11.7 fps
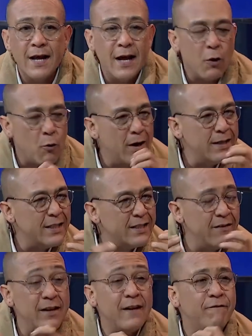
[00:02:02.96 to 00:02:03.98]
¿Cuál es ese
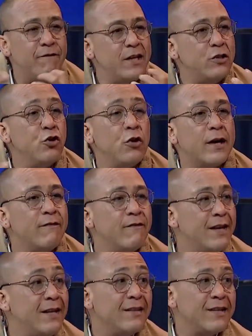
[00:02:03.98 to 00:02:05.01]
beneficio que
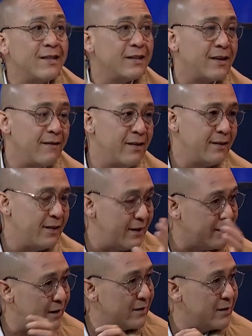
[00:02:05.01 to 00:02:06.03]
brindas a través de,
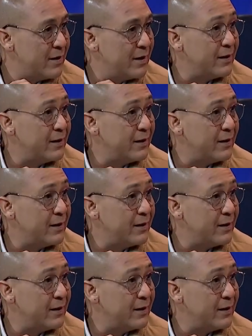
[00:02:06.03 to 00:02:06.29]
estas,